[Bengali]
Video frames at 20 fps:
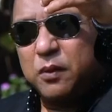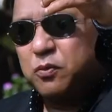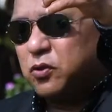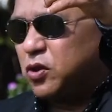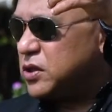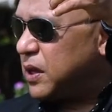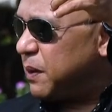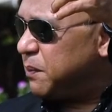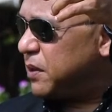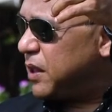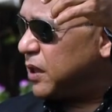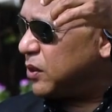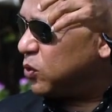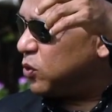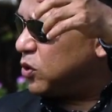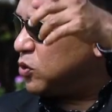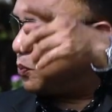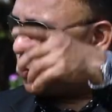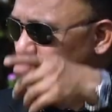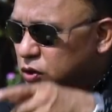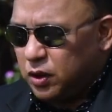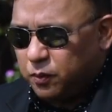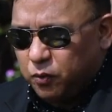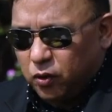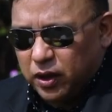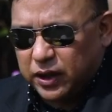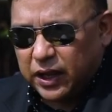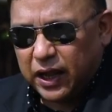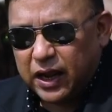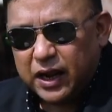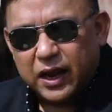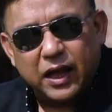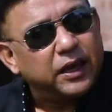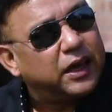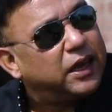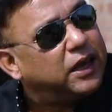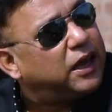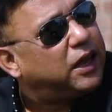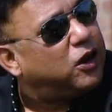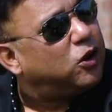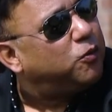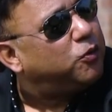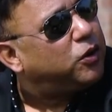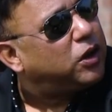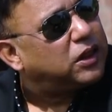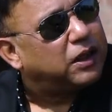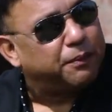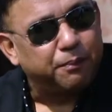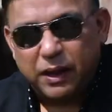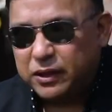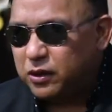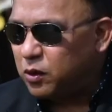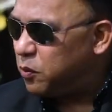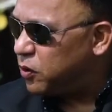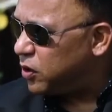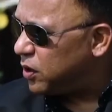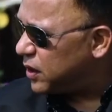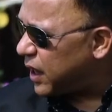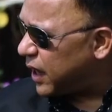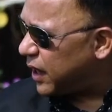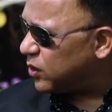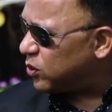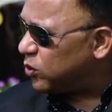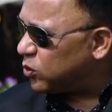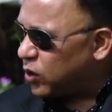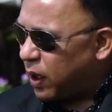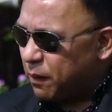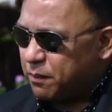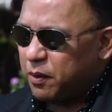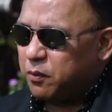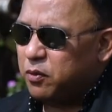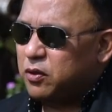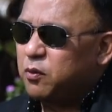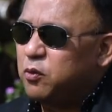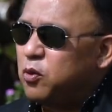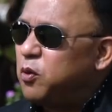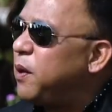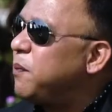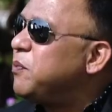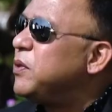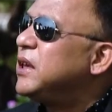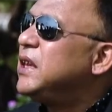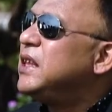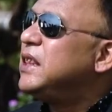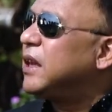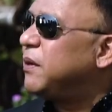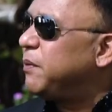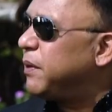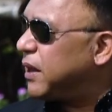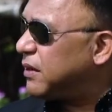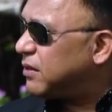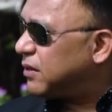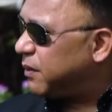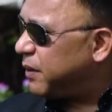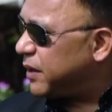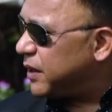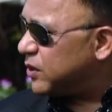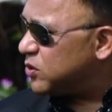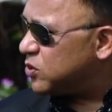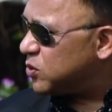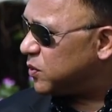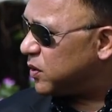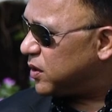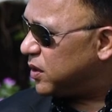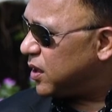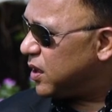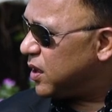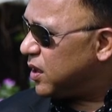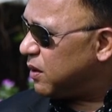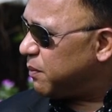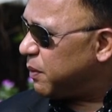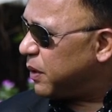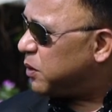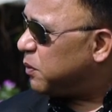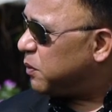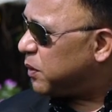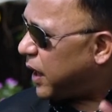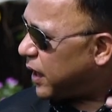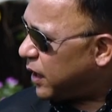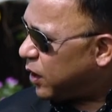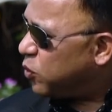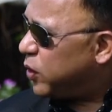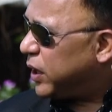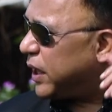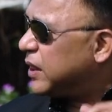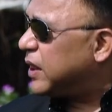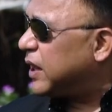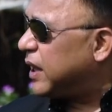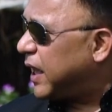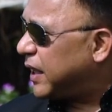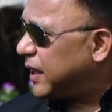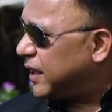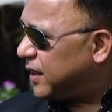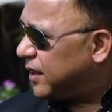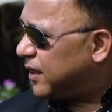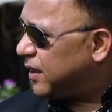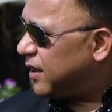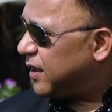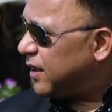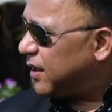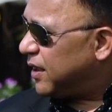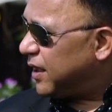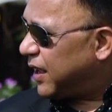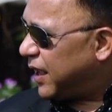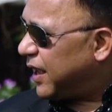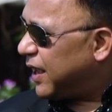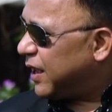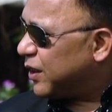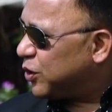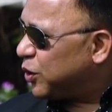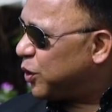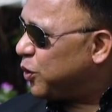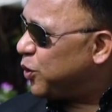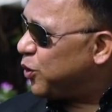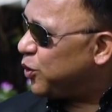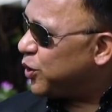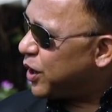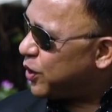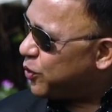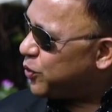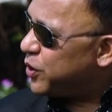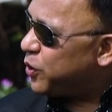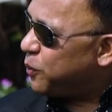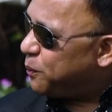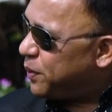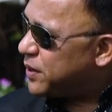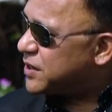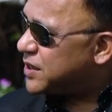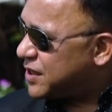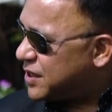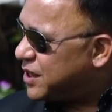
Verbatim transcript: তো সামনে থাকতো উনি প্রতি বল খেলার আগে এরকম করে বায়তুল মোকারে তাকাতো তো আমরা বলতাম আপনি কি দেখবেন আজকে ব্যাটিং এর সময় আল্লাহ লেখা নাই হ্যাঁ তো ওটার ওই অভ্যাসটা